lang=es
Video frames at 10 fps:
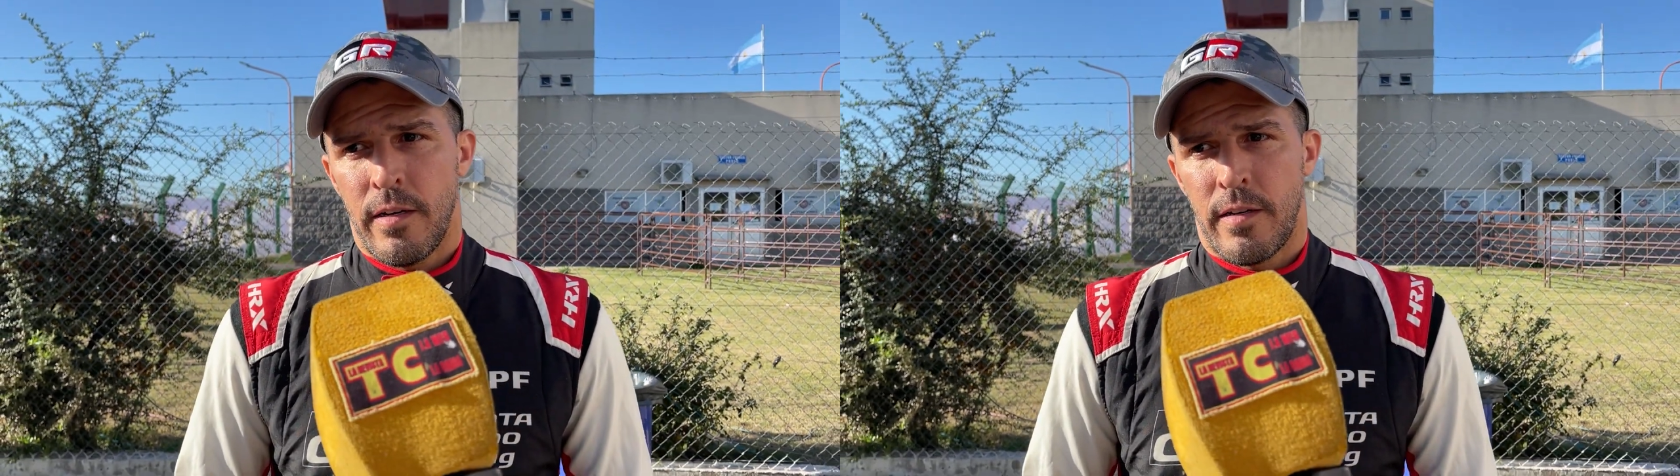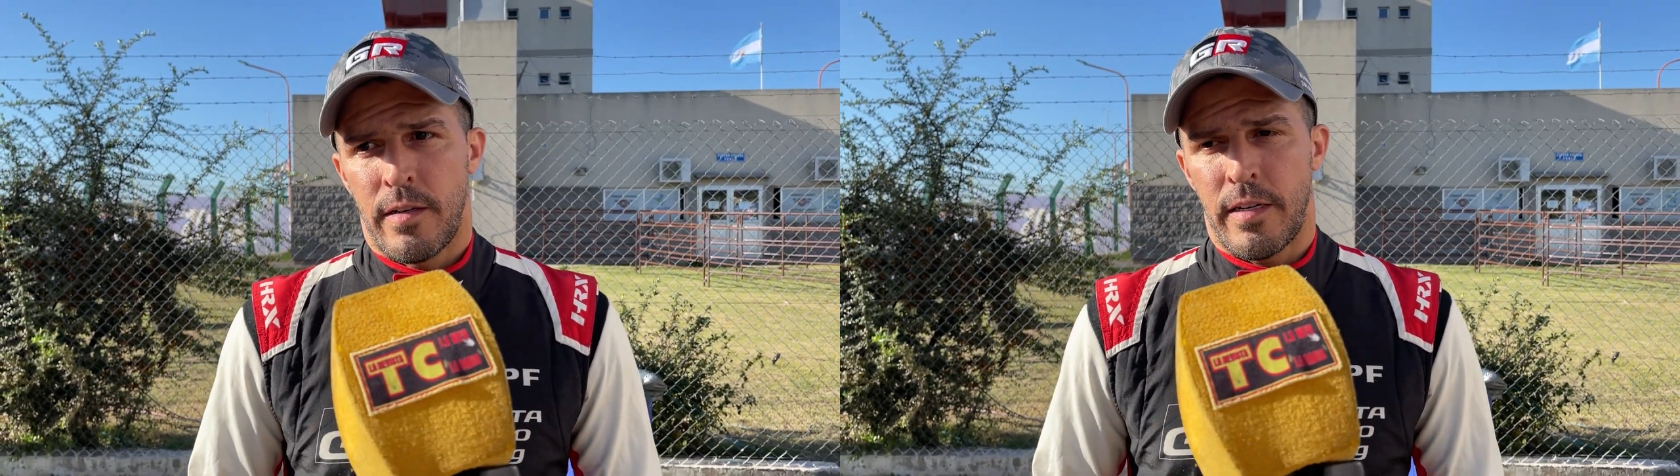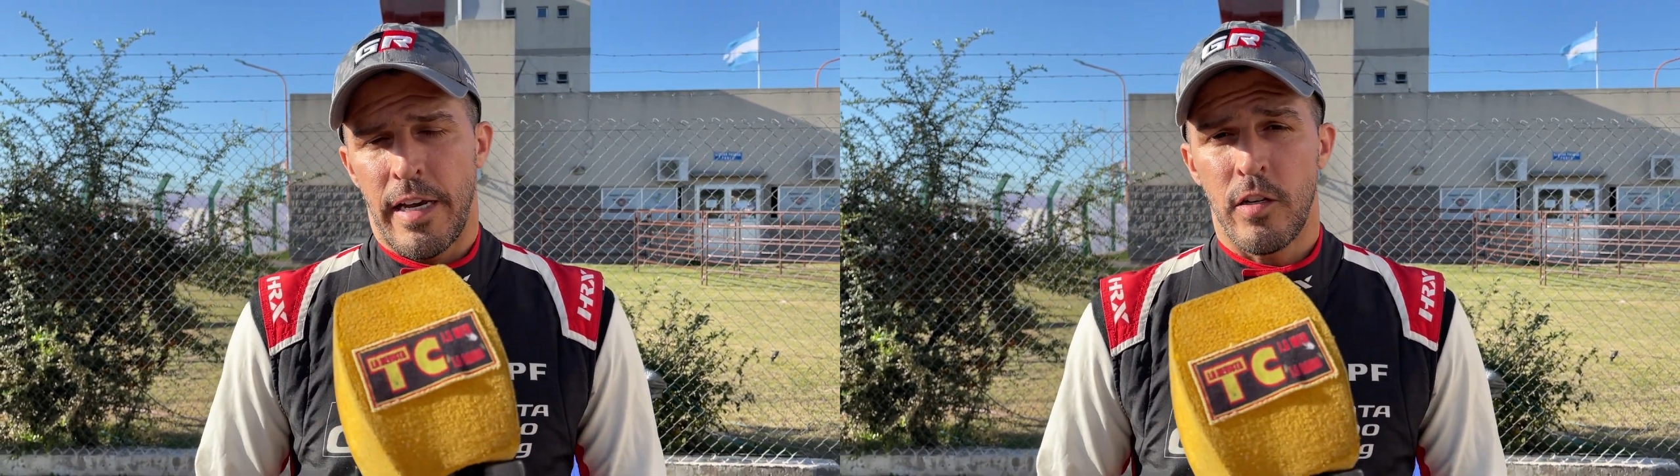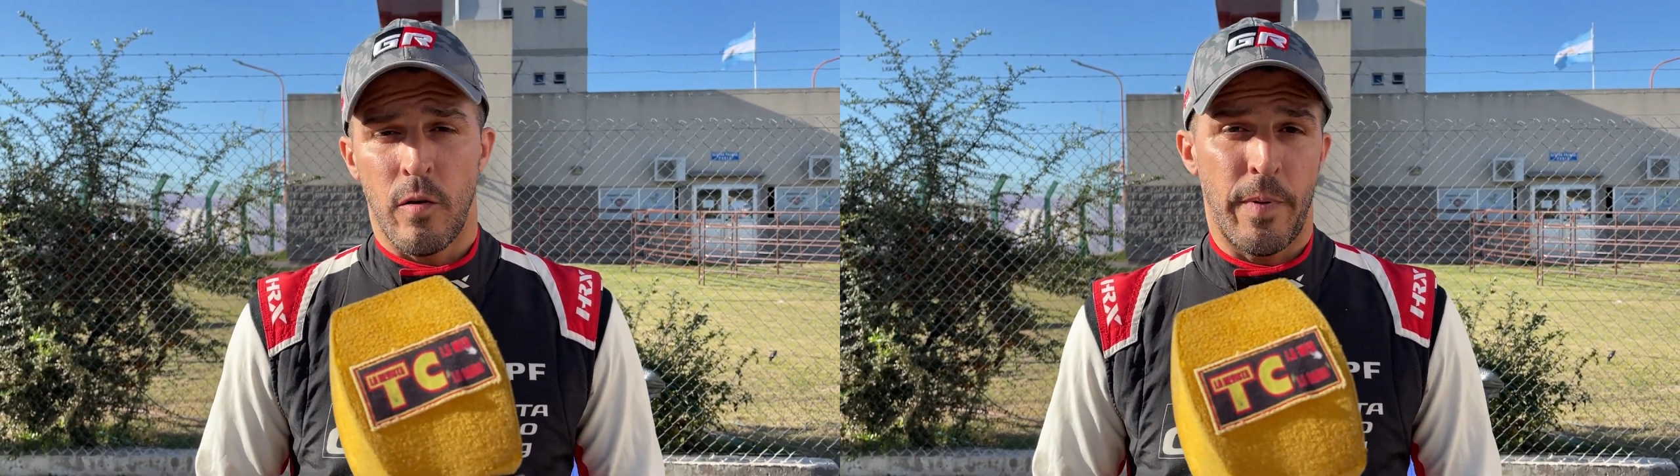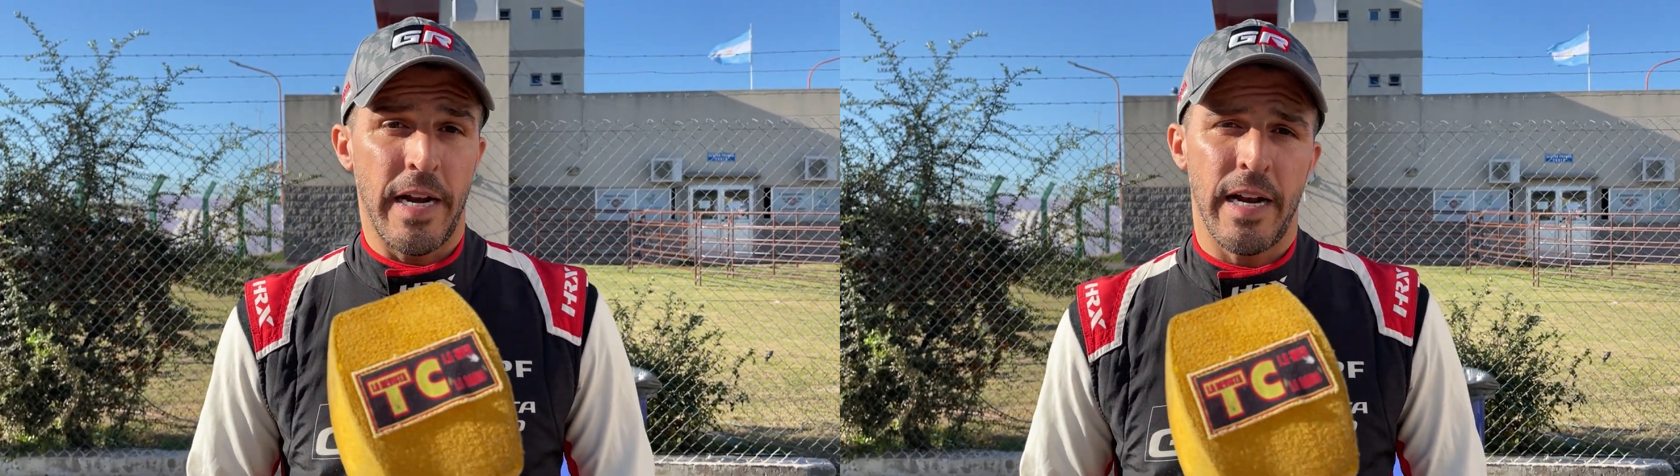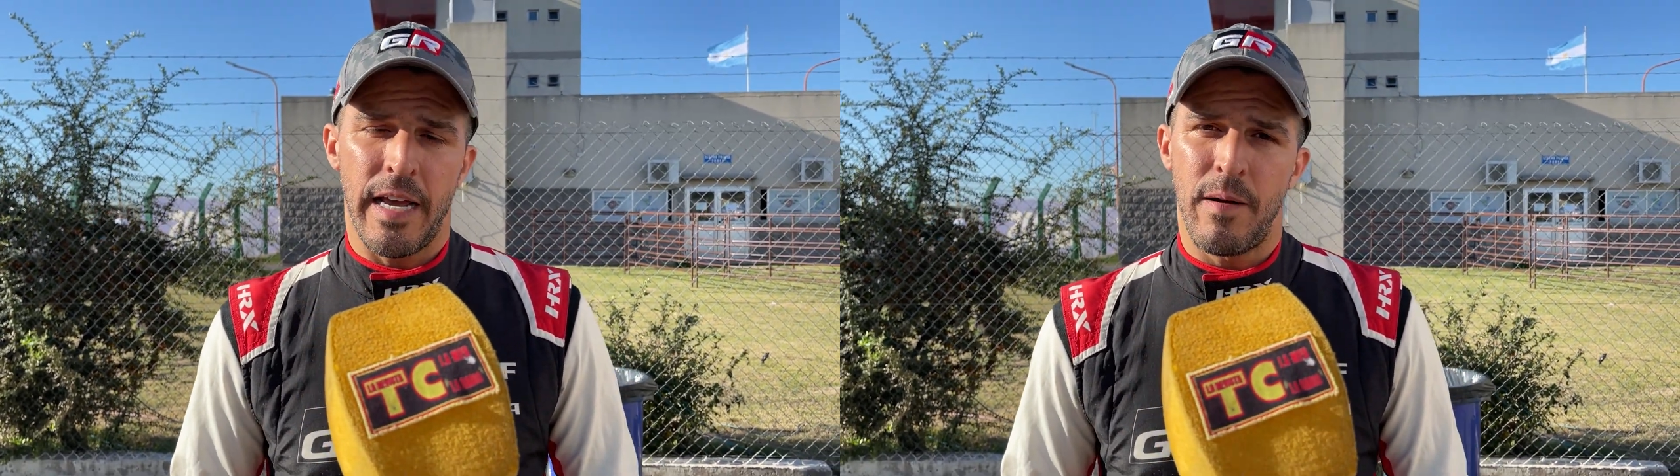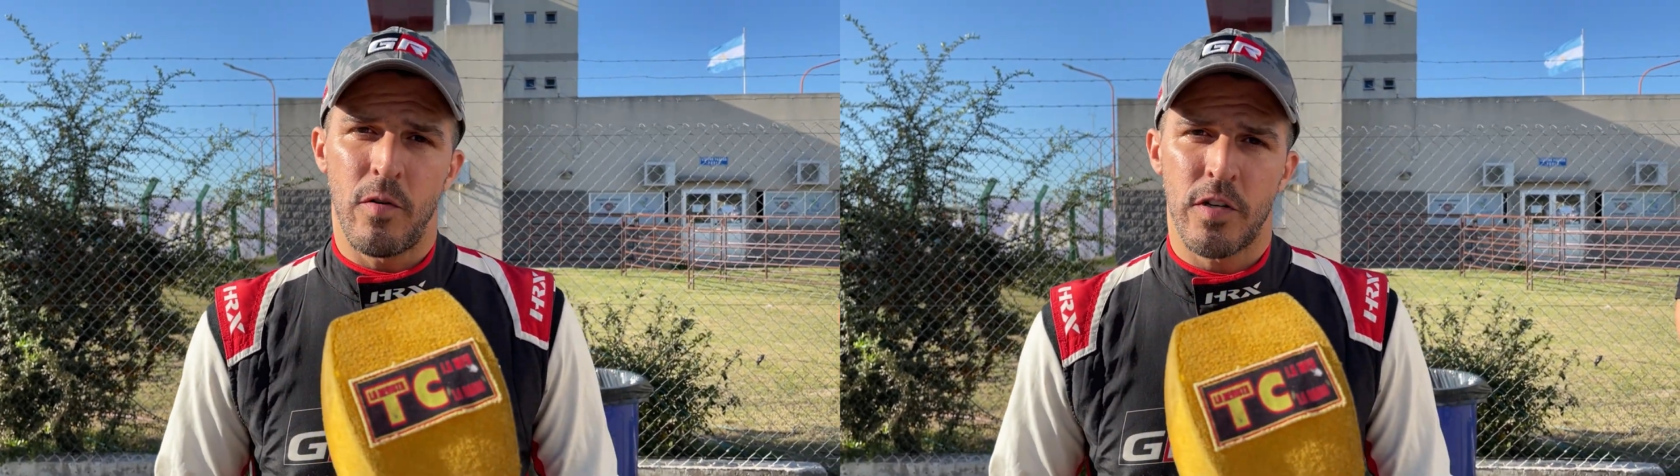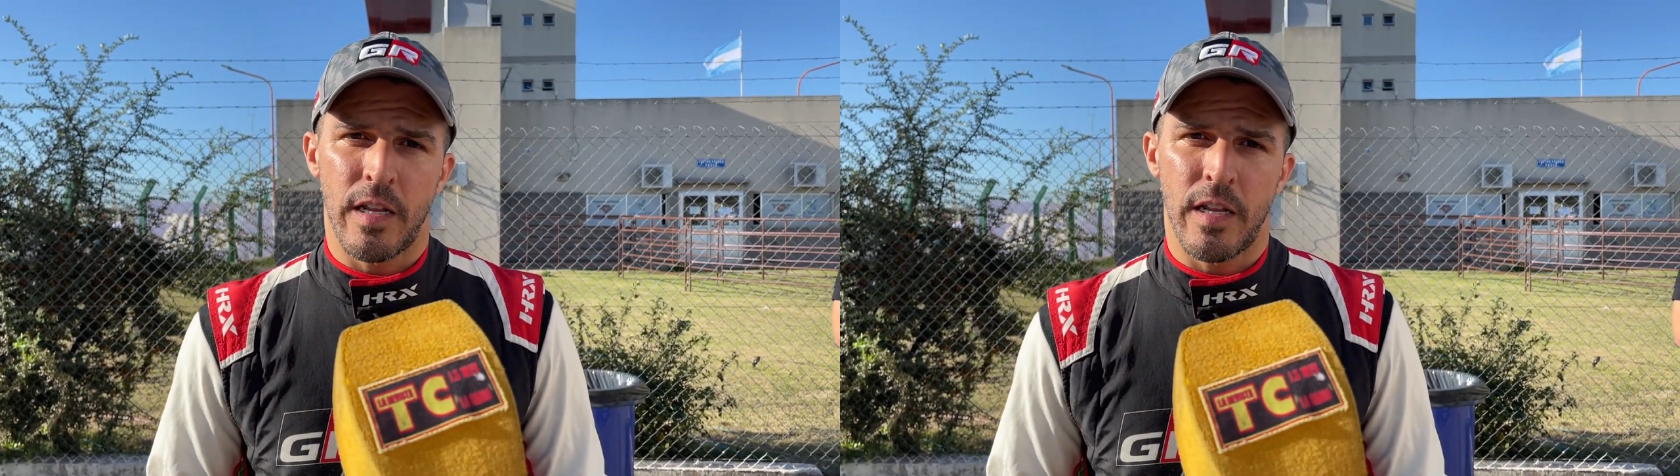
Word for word: se hizo esperar, digamos,